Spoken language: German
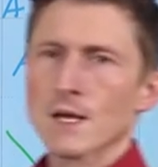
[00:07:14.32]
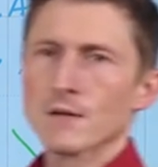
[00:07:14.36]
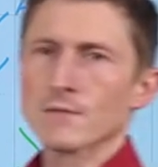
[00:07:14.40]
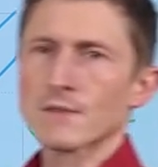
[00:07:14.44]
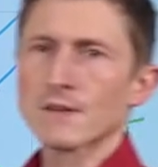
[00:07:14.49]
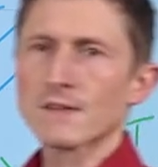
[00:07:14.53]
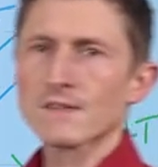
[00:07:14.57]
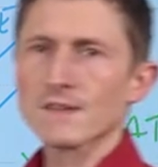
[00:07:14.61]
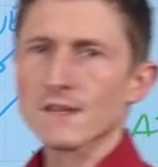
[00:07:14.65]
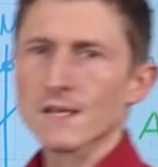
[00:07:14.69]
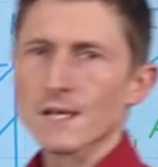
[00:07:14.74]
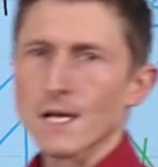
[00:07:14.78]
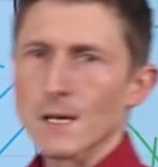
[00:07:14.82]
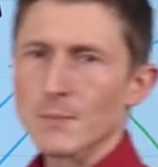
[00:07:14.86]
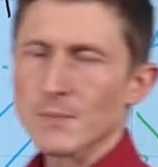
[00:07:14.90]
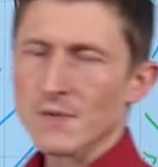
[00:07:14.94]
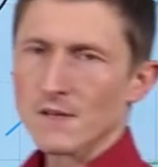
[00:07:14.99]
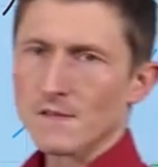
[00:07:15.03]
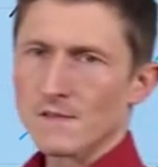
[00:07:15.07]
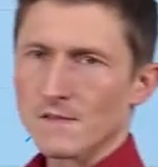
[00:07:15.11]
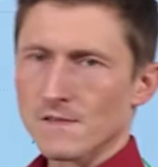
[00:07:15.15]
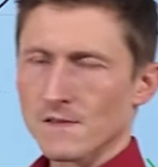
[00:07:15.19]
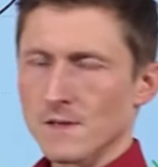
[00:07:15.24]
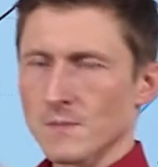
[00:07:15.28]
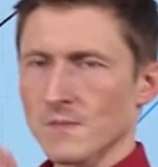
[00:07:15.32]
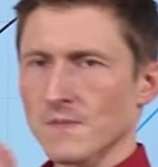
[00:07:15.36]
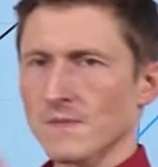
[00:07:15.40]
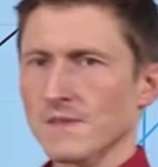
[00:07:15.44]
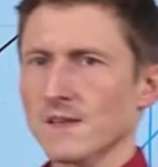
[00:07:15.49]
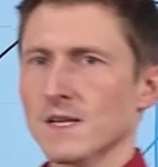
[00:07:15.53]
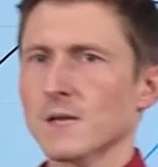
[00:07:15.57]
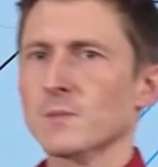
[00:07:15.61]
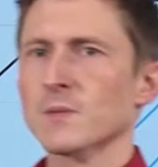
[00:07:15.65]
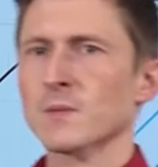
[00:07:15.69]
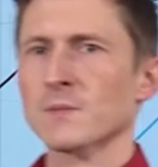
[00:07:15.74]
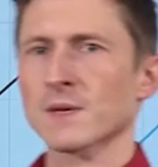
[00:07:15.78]
wenn es knapp ist,
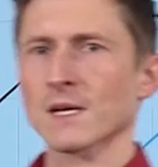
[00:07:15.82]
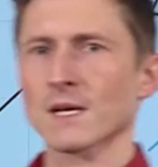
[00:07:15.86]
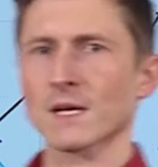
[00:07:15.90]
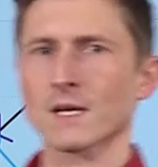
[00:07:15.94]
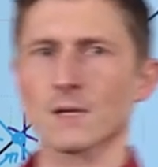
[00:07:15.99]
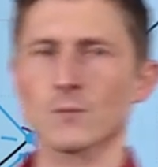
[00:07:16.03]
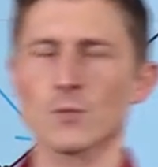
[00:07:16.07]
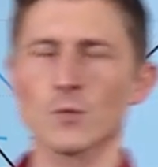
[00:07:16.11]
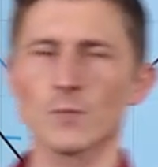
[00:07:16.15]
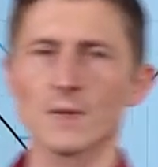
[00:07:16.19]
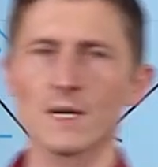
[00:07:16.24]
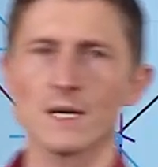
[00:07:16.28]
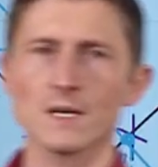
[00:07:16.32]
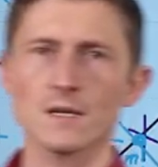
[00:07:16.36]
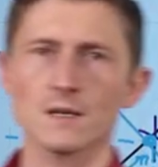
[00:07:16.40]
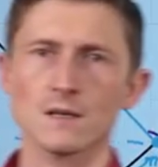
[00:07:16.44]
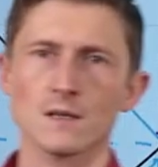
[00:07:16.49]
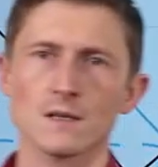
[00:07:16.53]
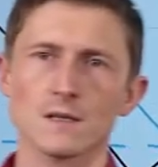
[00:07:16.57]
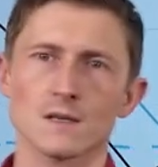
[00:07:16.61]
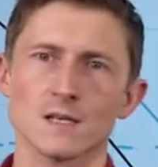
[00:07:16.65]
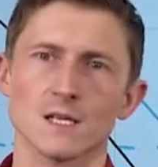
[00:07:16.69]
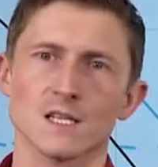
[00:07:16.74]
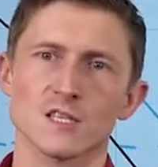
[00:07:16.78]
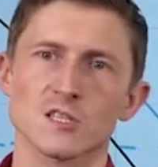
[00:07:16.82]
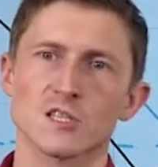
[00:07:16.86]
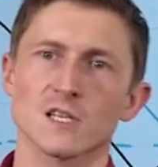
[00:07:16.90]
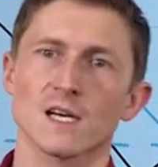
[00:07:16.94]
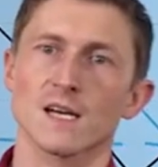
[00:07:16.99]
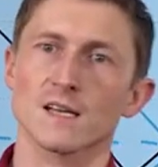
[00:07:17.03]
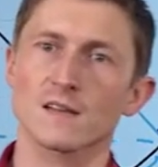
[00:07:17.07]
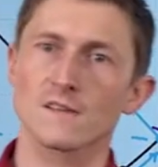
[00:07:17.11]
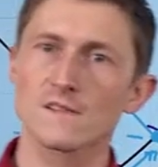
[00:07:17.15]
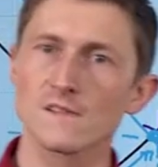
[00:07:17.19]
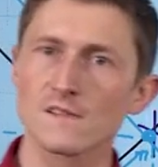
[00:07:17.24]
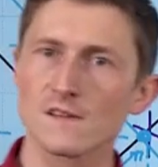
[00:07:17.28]
dieselbe Menge an Immobilien, da
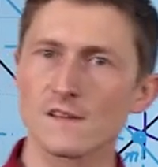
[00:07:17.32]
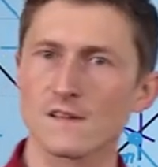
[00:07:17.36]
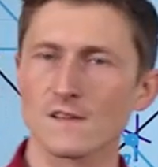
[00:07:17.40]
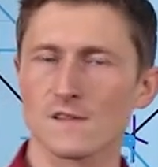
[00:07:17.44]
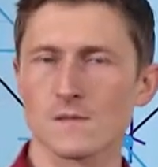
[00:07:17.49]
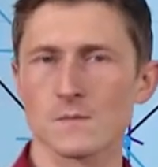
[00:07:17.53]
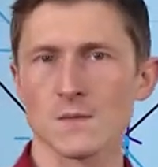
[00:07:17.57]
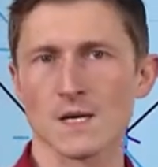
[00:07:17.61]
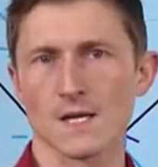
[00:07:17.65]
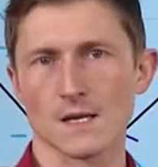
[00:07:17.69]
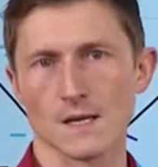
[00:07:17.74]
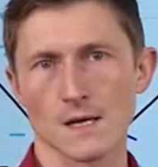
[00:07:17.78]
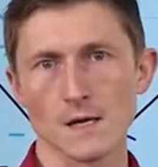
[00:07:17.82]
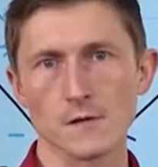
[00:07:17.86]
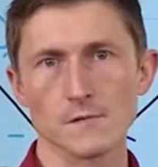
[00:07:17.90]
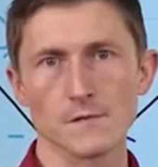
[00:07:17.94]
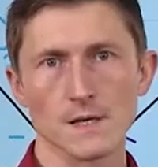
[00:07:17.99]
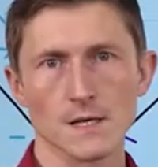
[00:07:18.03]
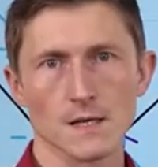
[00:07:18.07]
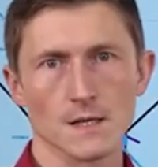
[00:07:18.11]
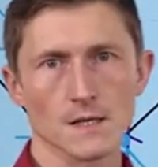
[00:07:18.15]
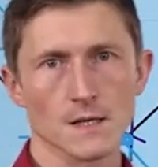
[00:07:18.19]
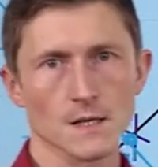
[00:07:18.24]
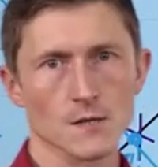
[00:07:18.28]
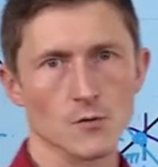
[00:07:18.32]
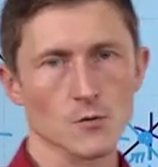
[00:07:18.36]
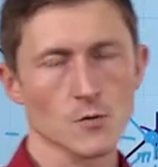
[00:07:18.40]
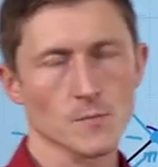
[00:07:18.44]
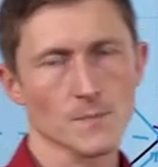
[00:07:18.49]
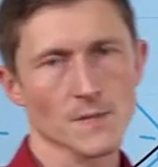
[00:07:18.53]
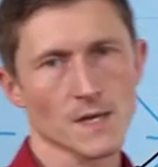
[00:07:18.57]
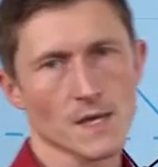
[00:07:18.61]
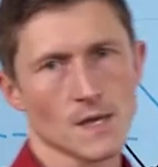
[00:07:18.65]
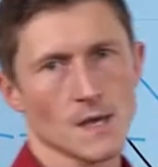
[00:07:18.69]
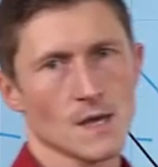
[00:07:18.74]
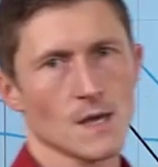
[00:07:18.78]
streiten sich jetzt mehr Nachfrager
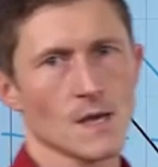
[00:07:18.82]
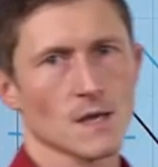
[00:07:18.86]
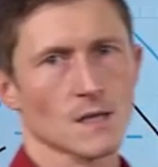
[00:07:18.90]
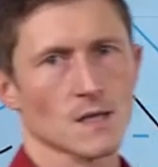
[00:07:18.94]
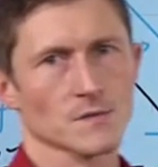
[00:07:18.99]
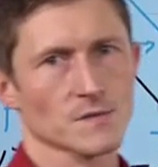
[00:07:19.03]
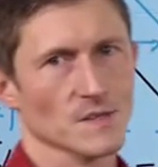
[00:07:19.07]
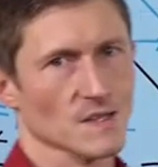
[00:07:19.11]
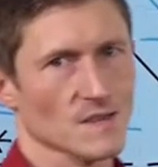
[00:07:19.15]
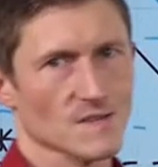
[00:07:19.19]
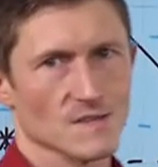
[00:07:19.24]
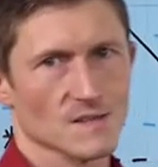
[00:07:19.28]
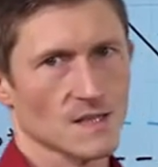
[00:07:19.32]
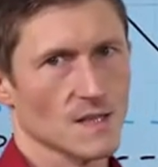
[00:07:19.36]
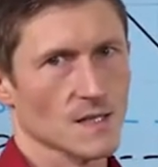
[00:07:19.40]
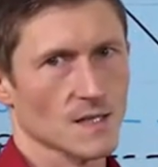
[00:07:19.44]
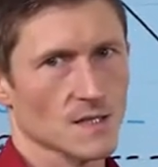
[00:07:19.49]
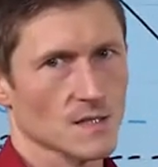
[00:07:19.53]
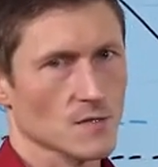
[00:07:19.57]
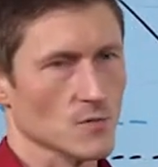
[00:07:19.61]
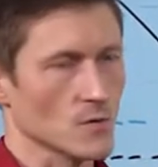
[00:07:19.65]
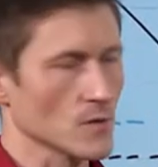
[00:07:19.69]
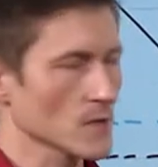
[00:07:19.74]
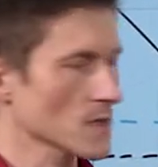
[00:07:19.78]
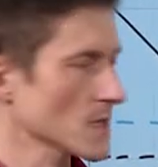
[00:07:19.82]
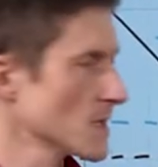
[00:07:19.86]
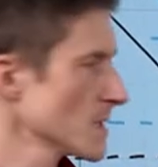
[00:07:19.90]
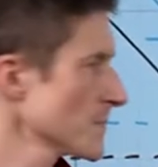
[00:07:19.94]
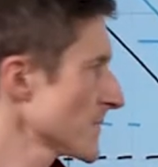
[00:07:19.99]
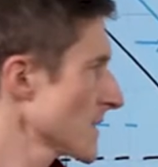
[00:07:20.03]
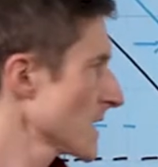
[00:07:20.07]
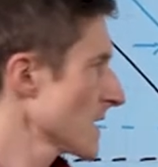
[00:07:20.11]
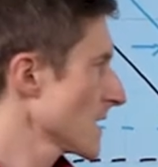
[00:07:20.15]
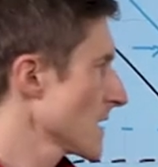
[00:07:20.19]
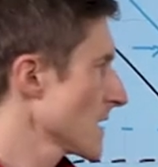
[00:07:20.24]
darum, dann wird es leider teurer.